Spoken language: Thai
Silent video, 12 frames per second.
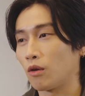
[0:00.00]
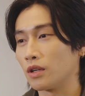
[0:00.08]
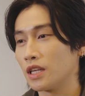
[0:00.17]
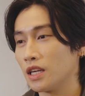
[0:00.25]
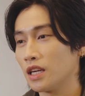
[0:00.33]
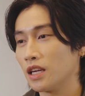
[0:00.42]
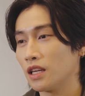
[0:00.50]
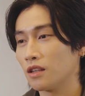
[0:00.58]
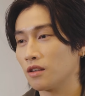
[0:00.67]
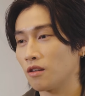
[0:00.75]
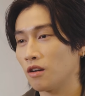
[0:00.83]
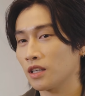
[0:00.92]
คนที่
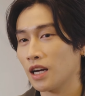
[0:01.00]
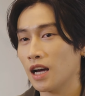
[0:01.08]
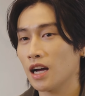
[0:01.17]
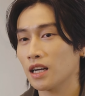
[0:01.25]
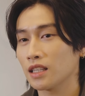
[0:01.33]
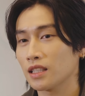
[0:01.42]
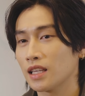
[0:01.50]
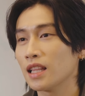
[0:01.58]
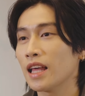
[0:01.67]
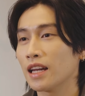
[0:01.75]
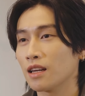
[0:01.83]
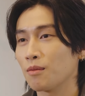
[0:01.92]
ค่อนข้าง
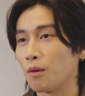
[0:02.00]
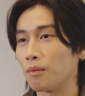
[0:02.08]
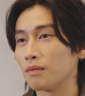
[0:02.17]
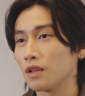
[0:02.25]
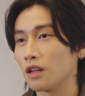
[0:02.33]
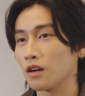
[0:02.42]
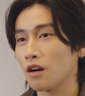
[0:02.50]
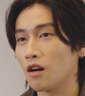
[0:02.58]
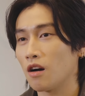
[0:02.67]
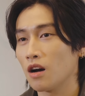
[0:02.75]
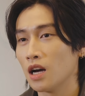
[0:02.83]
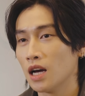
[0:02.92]
ขี้เล่นนะผมแล้วก็
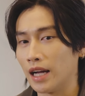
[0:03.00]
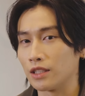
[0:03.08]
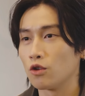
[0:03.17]
อาจ